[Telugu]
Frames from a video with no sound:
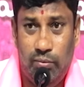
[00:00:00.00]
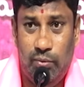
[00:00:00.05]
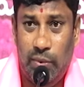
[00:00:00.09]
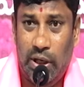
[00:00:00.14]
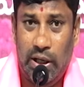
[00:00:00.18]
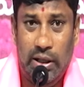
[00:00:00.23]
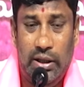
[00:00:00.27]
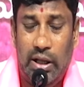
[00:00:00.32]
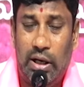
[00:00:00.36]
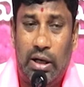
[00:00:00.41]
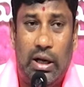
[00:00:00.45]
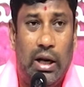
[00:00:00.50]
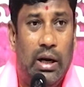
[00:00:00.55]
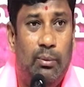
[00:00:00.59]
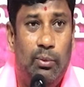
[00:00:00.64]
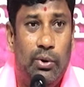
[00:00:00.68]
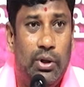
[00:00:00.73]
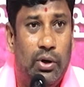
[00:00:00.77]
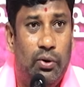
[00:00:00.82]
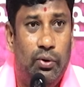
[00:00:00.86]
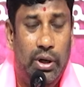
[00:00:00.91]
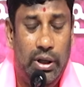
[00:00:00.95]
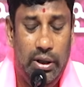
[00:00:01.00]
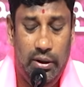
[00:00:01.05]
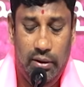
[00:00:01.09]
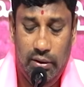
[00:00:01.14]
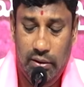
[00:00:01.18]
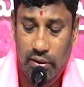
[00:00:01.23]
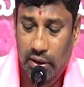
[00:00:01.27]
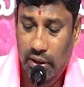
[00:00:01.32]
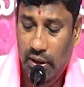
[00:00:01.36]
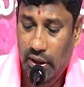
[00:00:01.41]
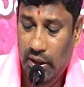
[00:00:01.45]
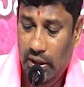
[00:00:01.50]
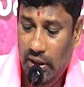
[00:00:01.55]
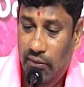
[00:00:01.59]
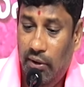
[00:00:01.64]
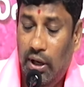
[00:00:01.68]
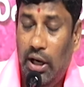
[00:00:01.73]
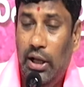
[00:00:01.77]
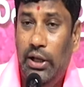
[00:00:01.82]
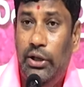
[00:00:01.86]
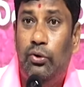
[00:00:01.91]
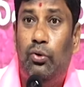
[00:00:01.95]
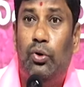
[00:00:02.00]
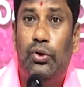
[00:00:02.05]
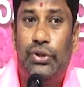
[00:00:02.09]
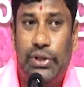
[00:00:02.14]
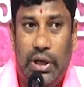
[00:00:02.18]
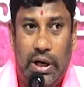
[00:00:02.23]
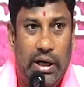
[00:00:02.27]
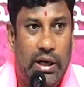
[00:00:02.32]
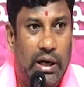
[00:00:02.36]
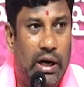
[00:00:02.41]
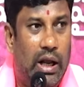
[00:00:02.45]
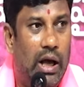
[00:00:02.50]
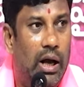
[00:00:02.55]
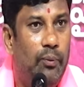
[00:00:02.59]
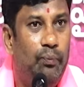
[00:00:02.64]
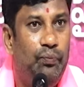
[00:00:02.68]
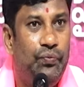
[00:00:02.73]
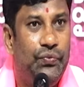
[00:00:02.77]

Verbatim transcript: మనందరి కళ్ళ ముందర ఉన్నాయి ఇవాళ ఇంకో సంఘటన